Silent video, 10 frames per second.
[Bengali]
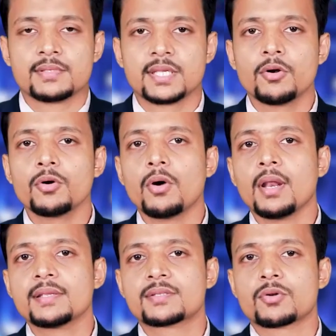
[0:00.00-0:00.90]
জিরো
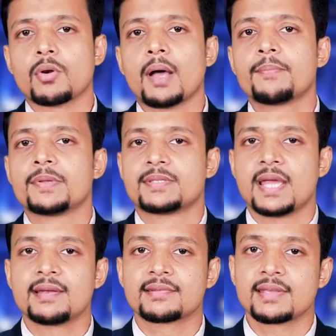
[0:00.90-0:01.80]
নলেজ রোল আপ
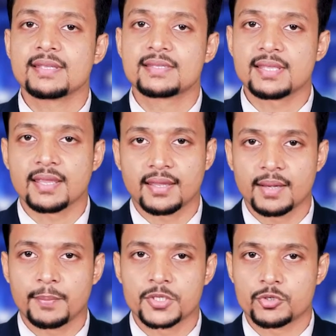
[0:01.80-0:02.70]
জ্যাড কে সিঙ্ক
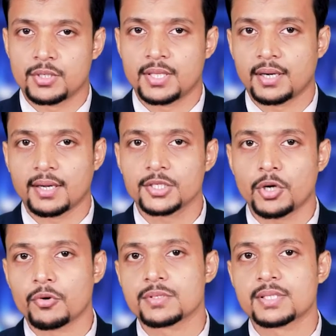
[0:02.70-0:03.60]
এর পেছনে থাকা
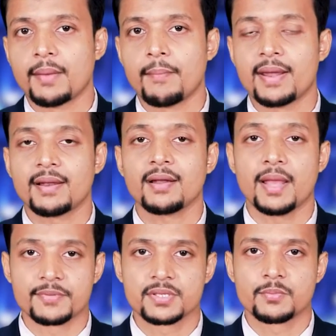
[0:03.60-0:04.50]
সংস্থা মেটাল
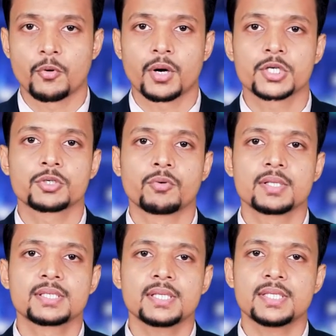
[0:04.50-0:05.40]
ল্যাবস প্রকাশ
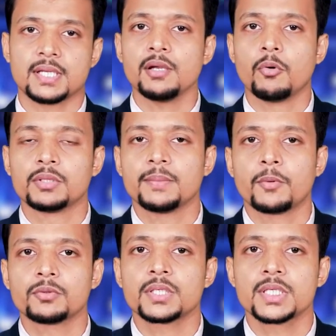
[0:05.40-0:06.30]
করেছে যে অতি
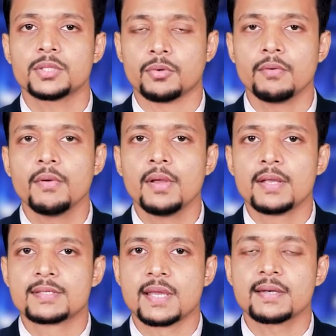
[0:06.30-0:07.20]
প্রত্যাশিত
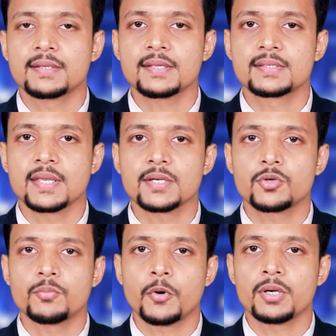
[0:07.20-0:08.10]
জ্যাড কে সিঙ্ক
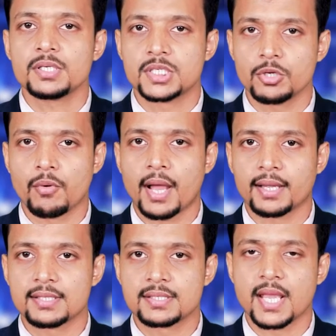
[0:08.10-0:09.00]
টু পয়েন্ট জিরো
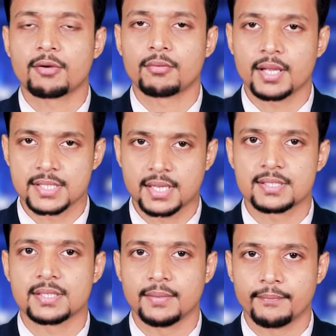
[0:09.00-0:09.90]
আগের চেয়ে এখন
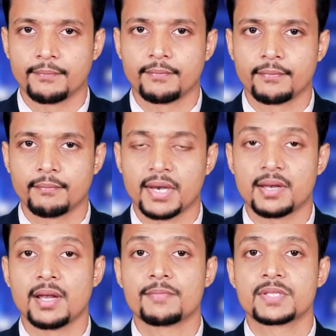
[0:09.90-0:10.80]
কাছাকাছি
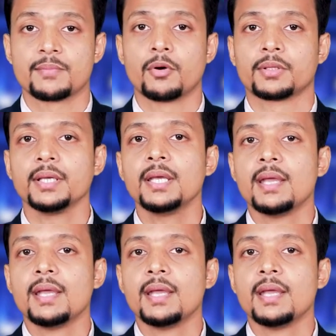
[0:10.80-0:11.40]
ম্যাটার ল্যাবসের মতে